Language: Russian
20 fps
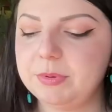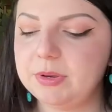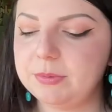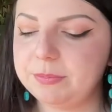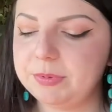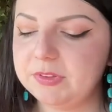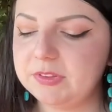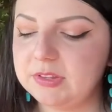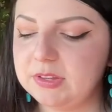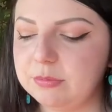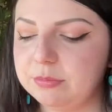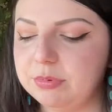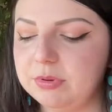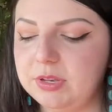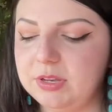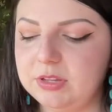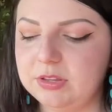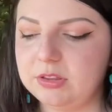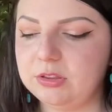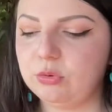переписки
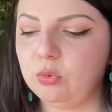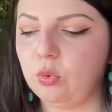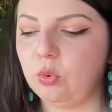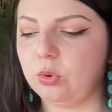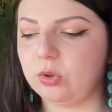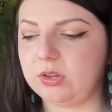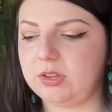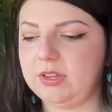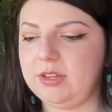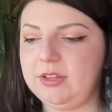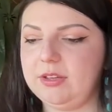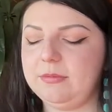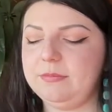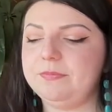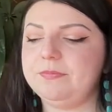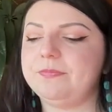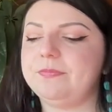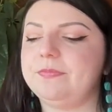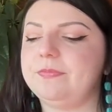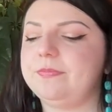были долгие.
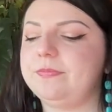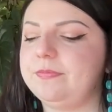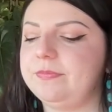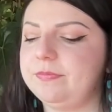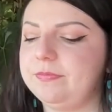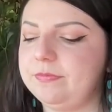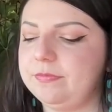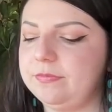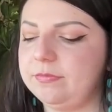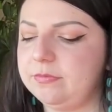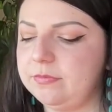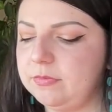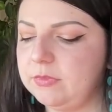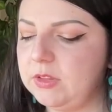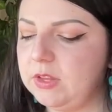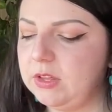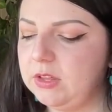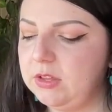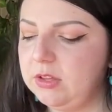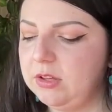
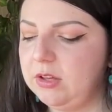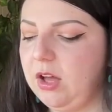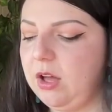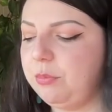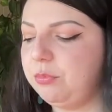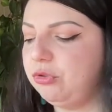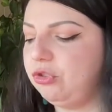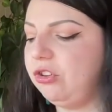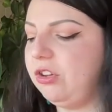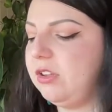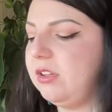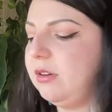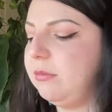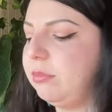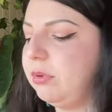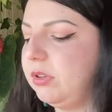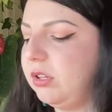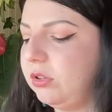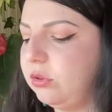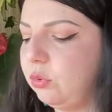Общение
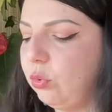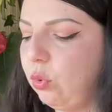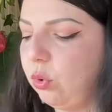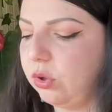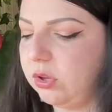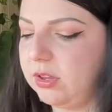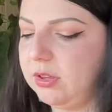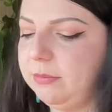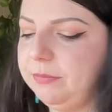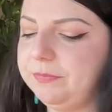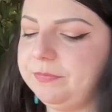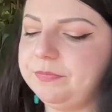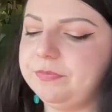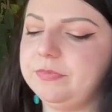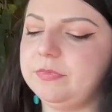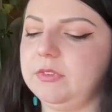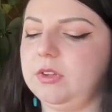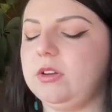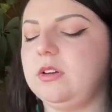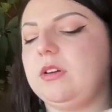было долгим.
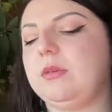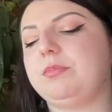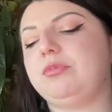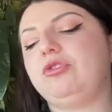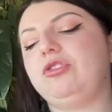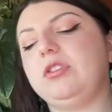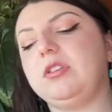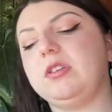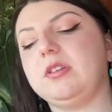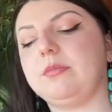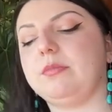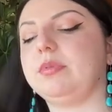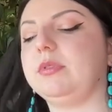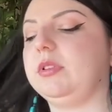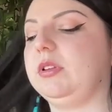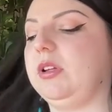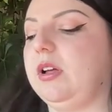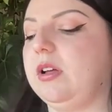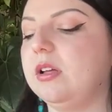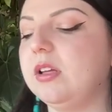А, общение
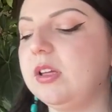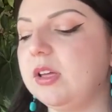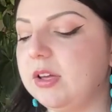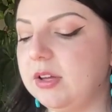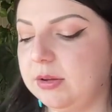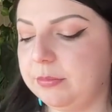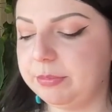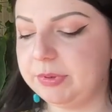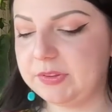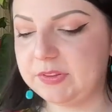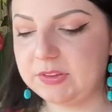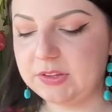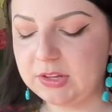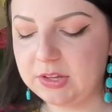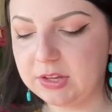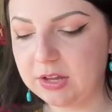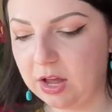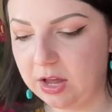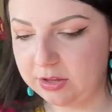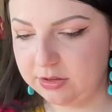было
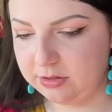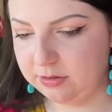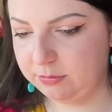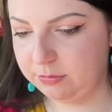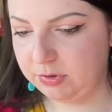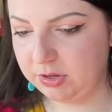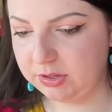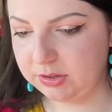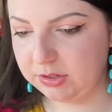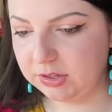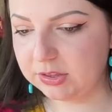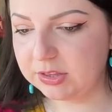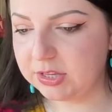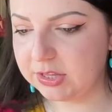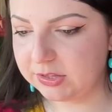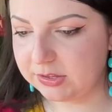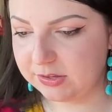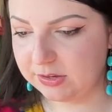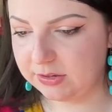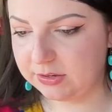постоянным. Это
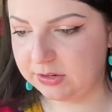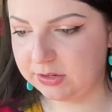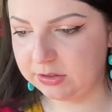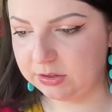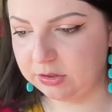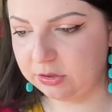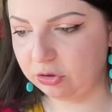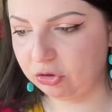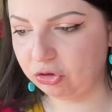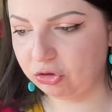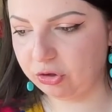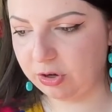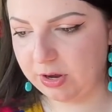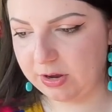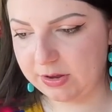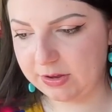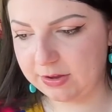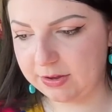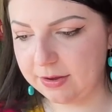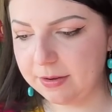длительные
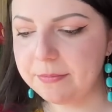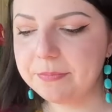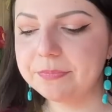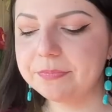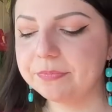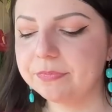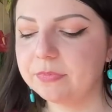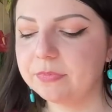отношения.